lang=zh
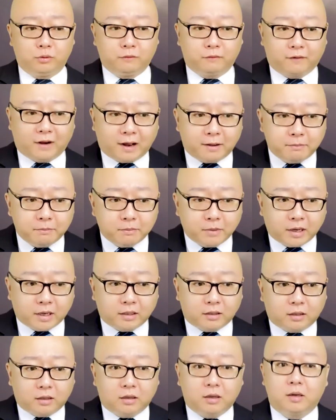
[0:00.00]
完
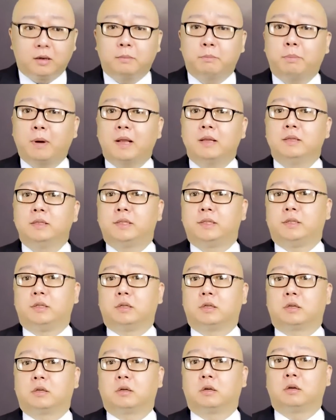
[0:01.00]
美的搬起
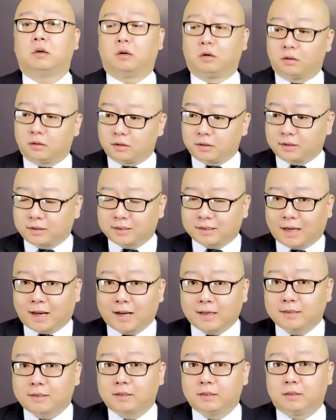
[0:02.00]
石头
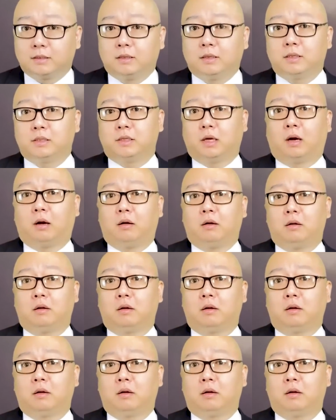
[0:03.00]
砸自己的脚，